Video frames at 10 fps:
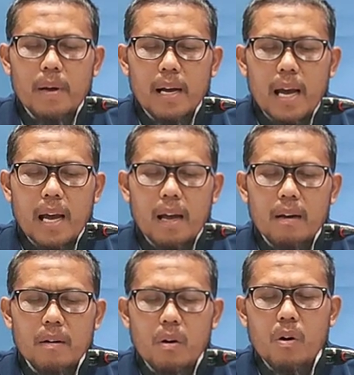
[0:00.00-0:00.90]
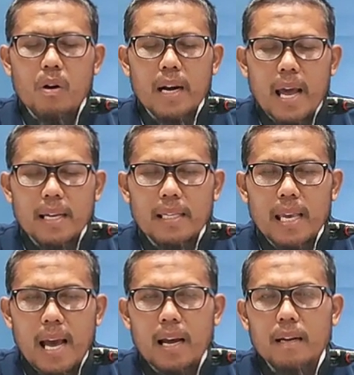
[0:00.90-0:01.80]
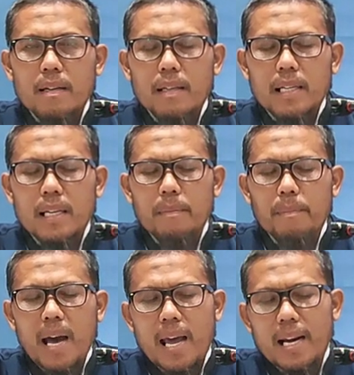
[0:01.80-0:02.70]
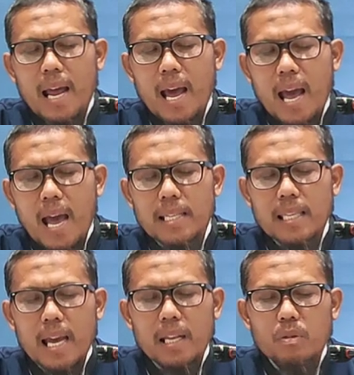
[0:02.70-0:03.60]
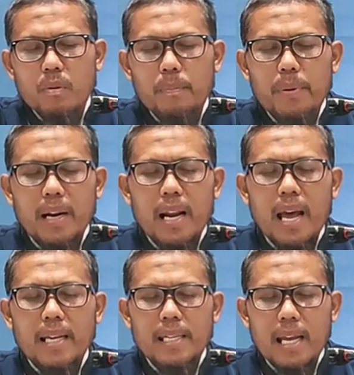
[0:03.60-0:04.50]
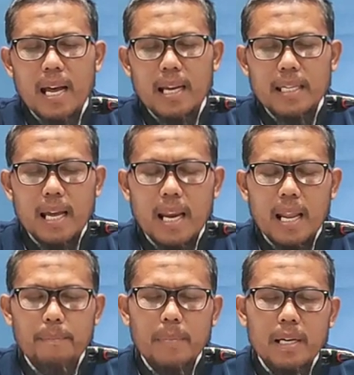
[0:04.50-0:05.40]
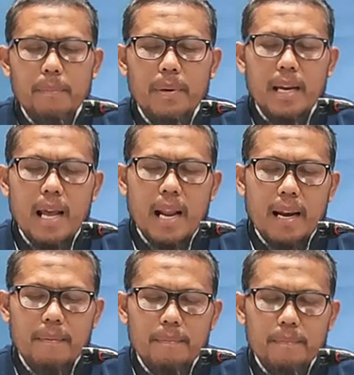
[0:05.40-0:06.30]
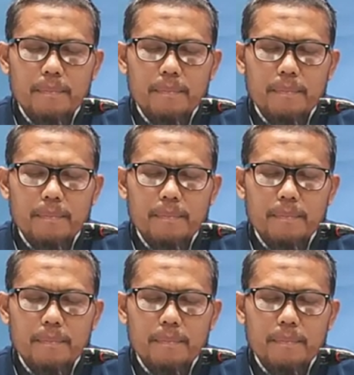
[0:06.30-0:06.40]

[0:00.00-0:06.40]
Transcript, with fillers: Maka orang yang kemarahannya itu berada dalam kebenaran.